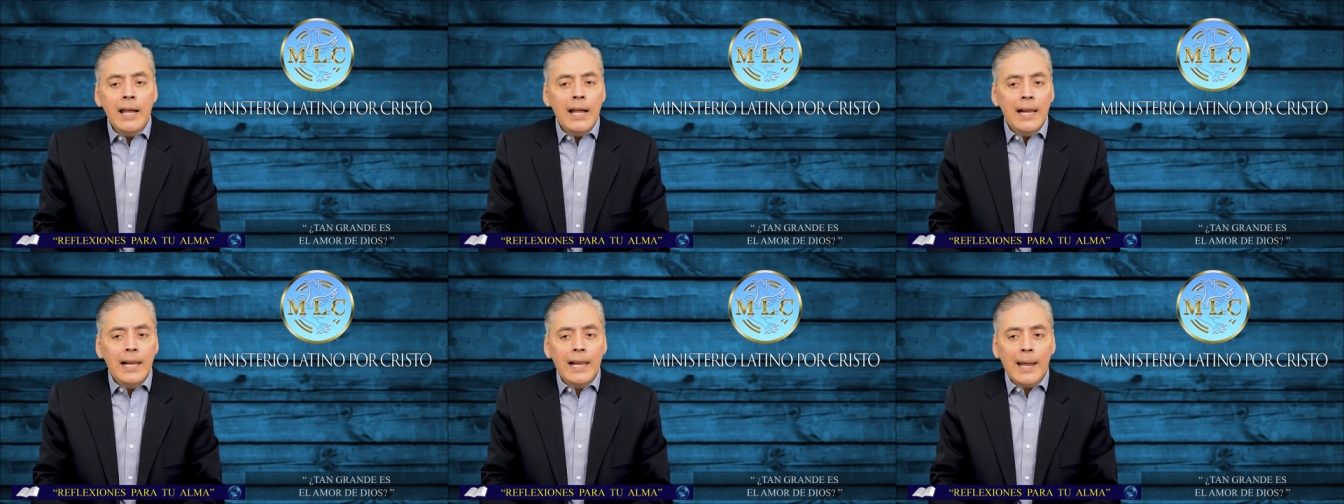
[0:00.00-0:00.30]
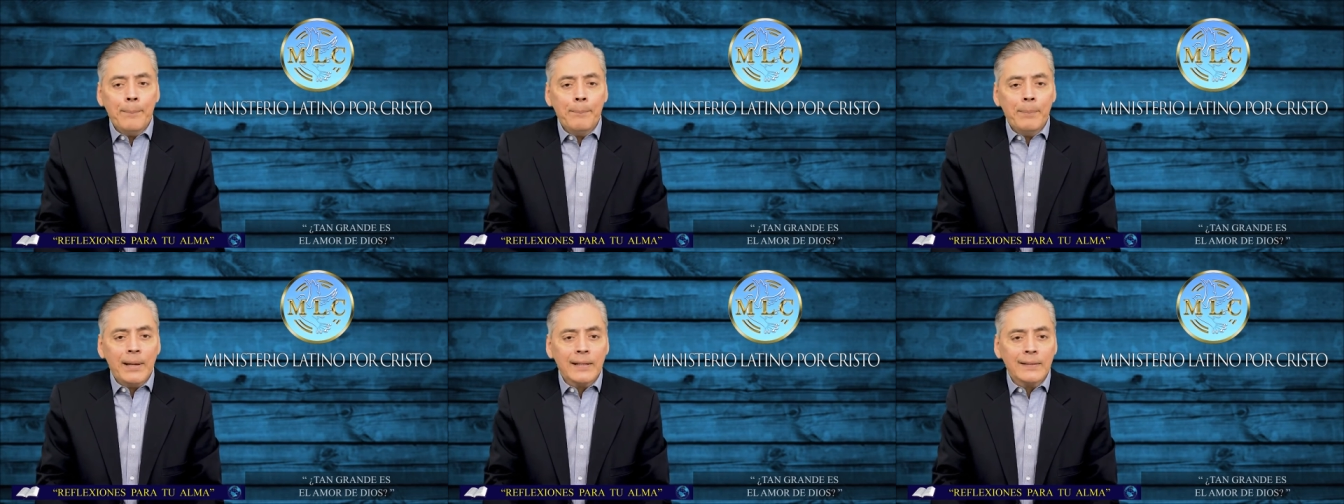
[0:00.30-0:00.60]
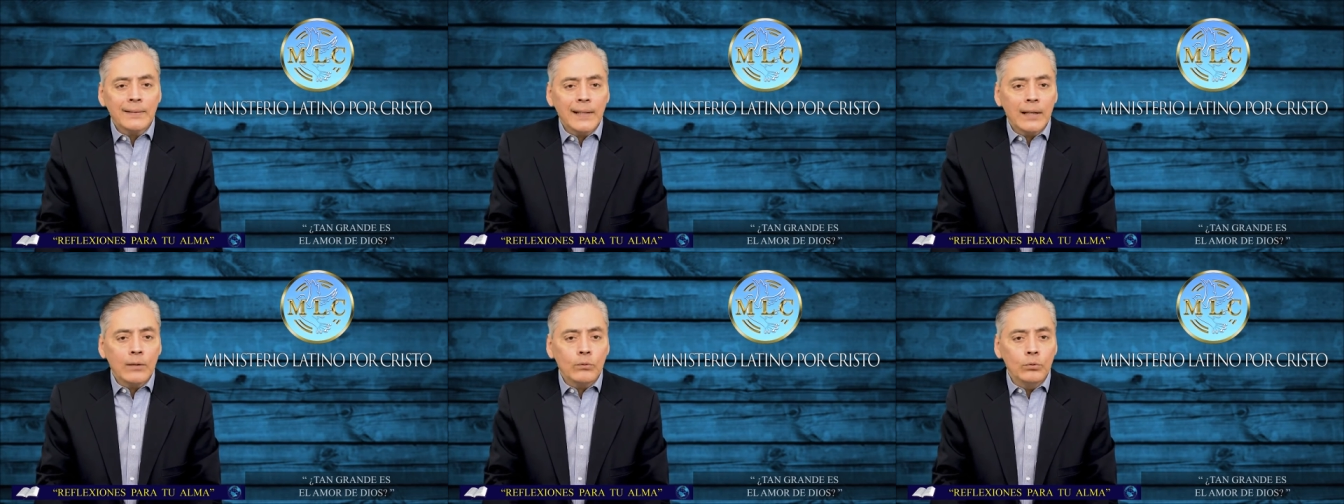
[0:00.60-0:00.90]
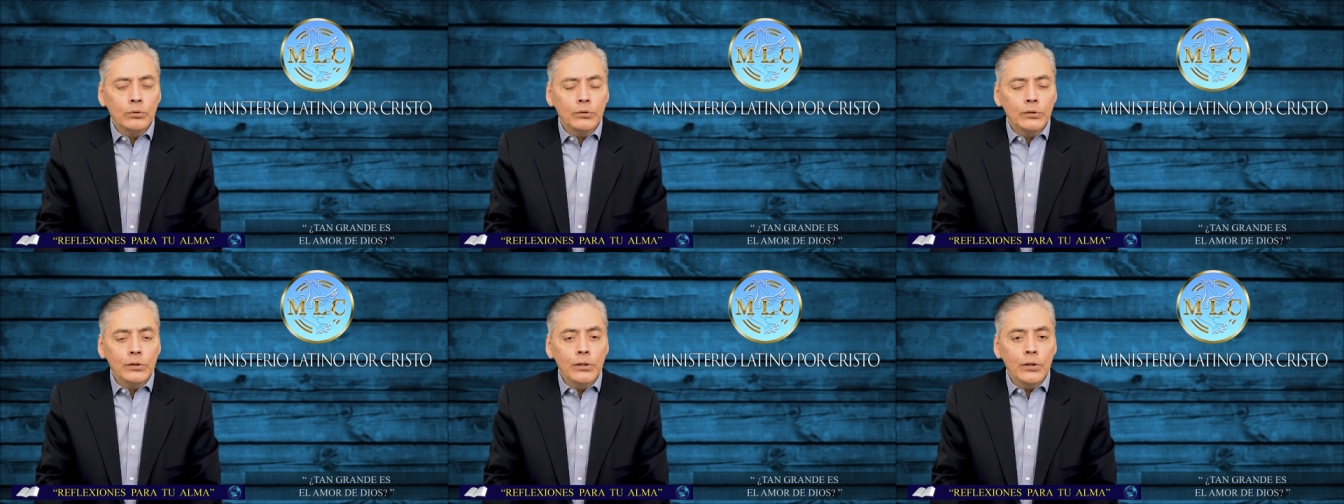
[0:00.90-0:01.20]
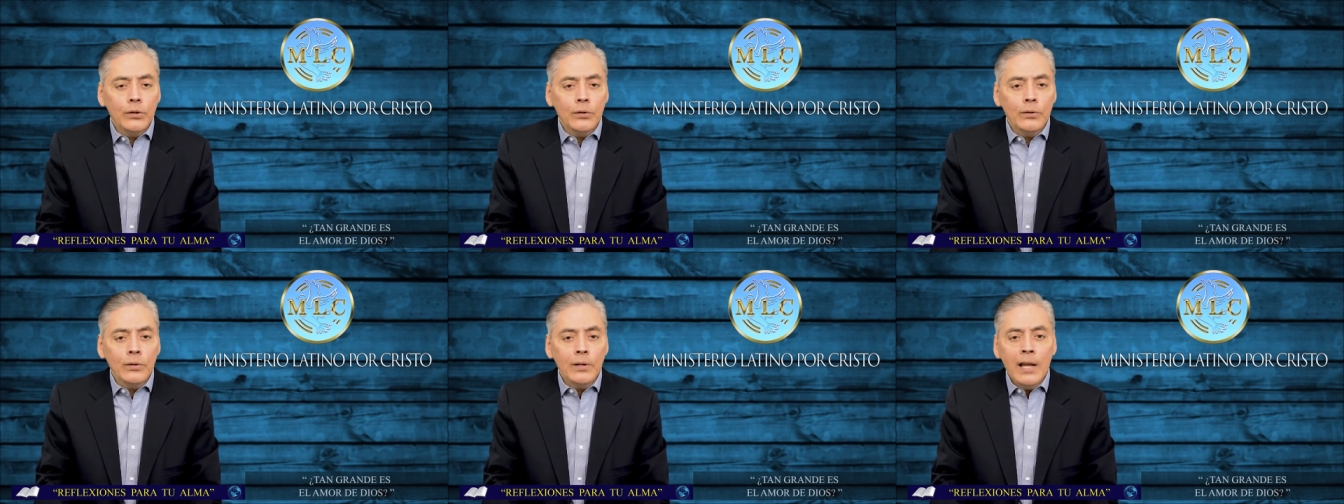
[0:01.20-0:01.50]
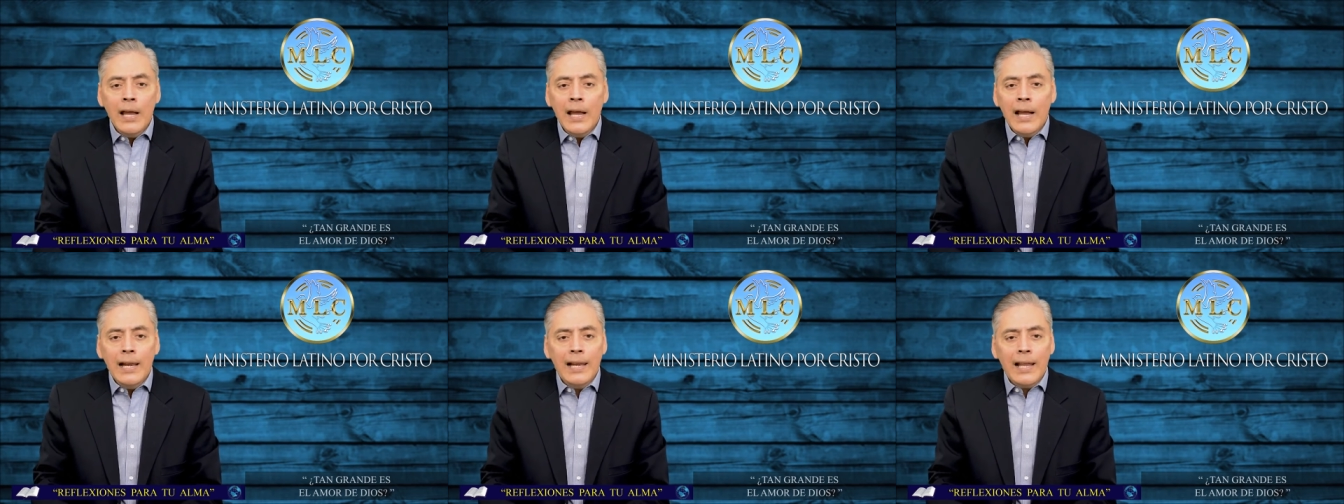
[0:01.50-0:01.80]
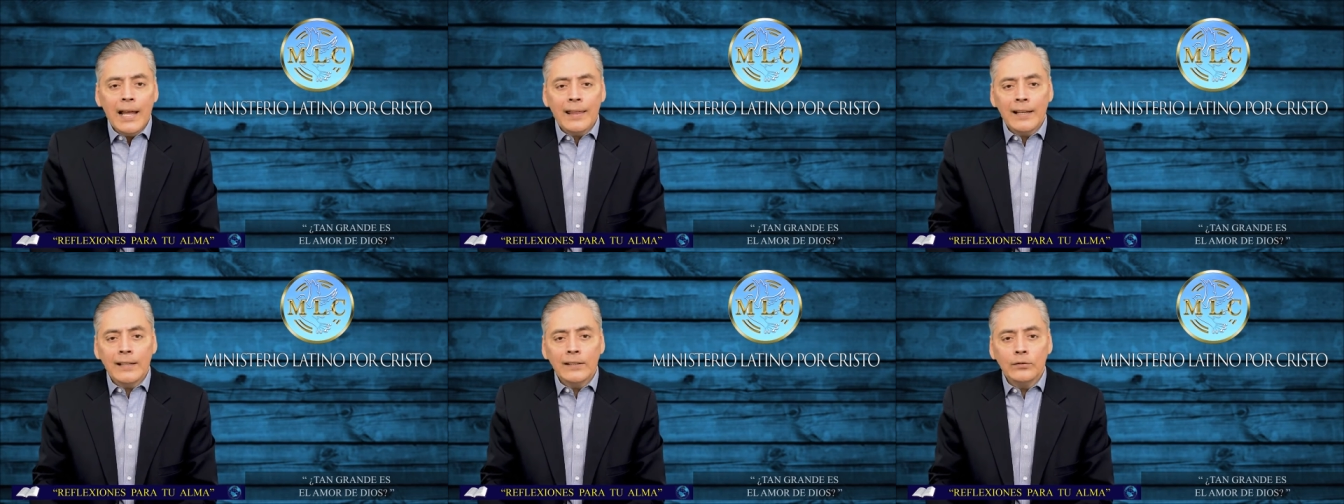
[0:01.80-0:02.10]
la persecución,
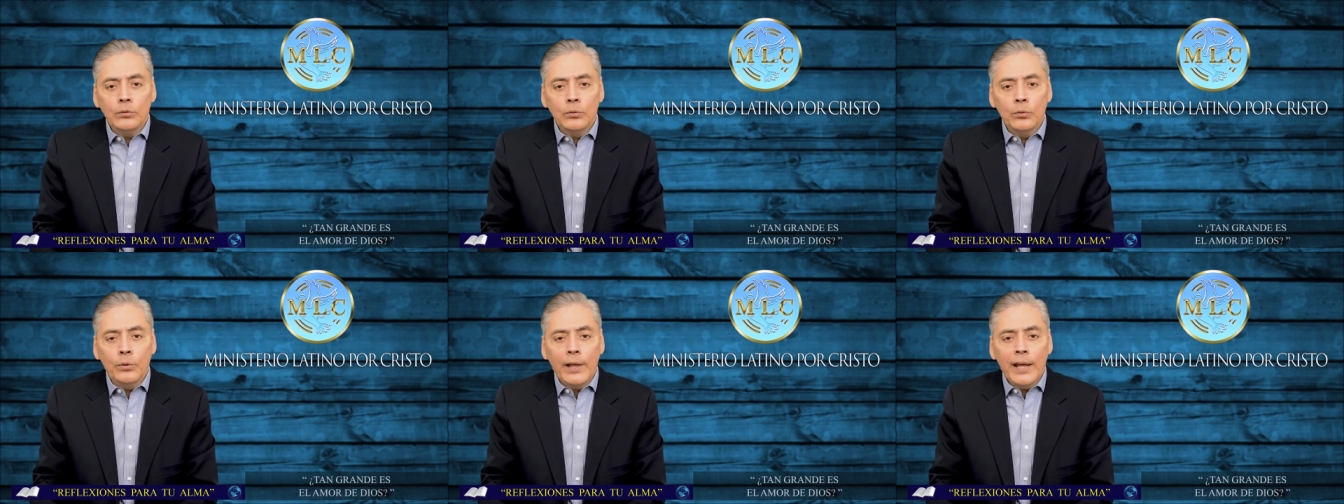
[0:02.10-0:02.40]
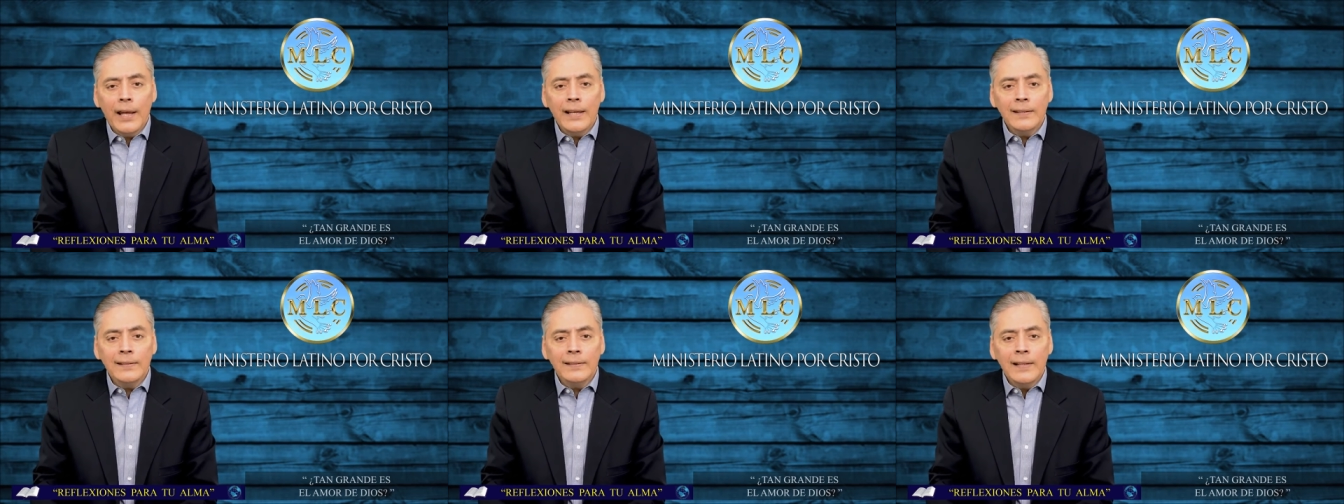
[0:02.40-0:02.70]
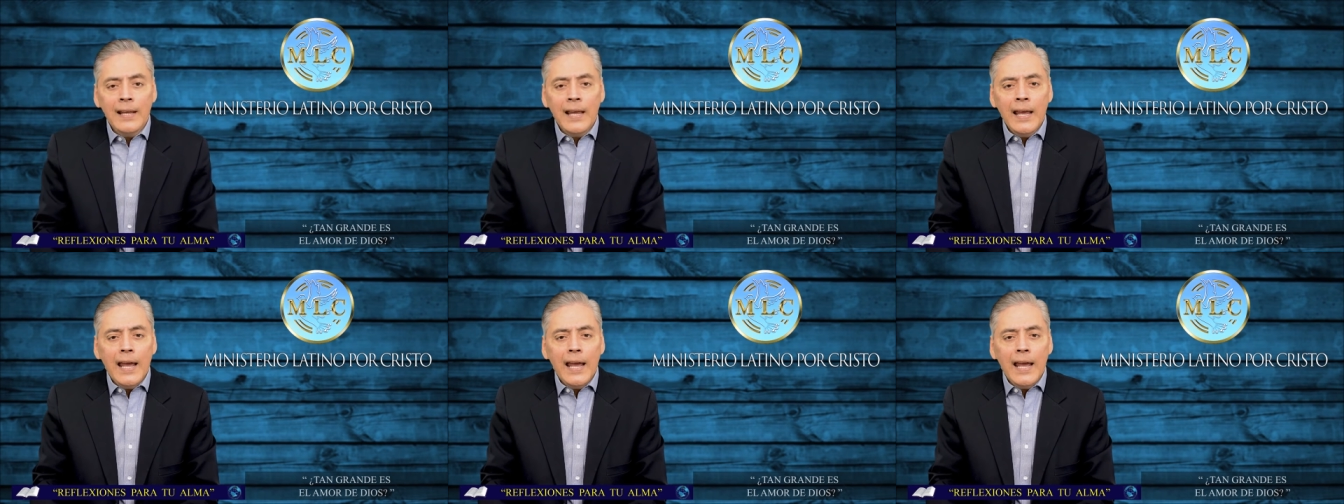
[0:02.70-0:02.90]
la desnudez,